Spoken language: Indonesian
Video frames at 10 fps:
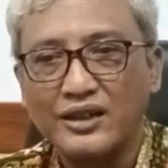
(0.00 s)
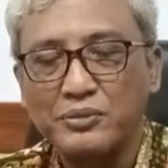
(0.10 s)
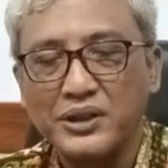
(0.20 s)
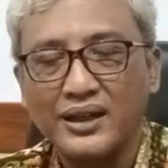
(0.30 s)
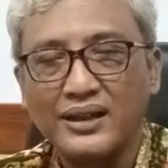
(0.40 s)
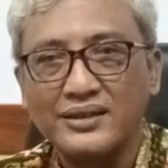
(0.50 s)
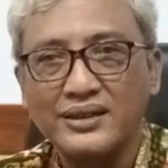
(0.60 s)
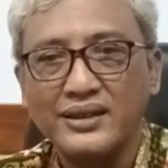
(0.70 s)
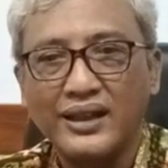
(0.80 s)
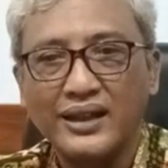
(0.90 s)

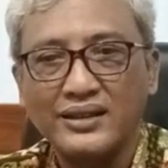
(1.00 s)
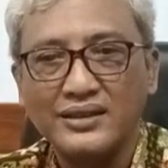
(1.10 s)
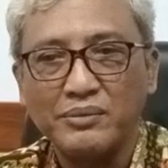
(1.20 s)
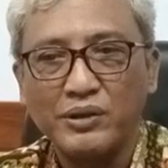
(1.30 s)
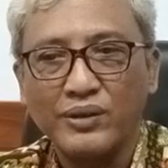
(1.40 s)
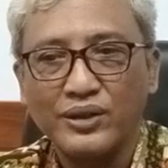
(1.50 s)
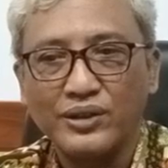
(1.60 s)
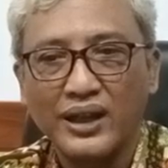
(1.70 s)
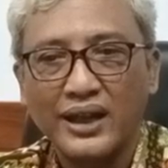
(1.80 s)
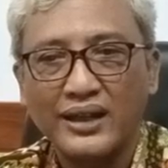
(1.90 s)
Transmigrasi Daerah Istimewa
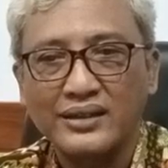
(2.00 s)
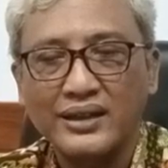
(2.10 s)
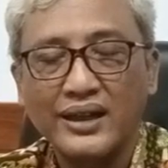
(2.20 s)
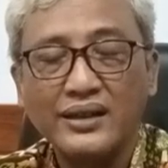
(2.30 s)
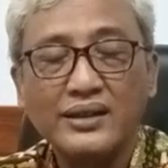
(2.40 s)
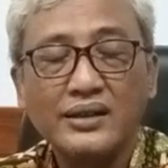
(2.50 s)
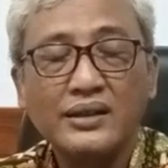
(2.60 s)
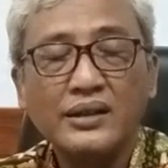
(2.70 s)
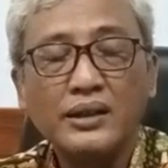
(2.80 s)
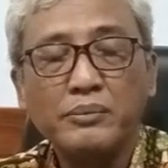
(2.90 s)
Yogyakarta
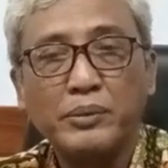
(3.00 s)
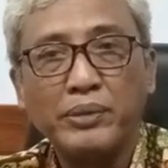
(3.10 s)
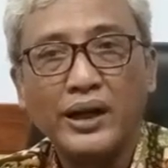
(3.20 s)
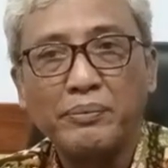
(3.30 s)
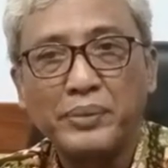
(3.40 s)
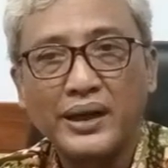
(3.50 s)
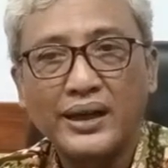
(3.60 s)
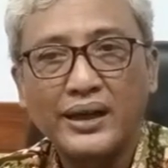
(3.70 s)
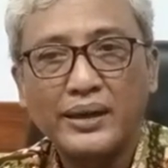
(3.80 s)
beberapa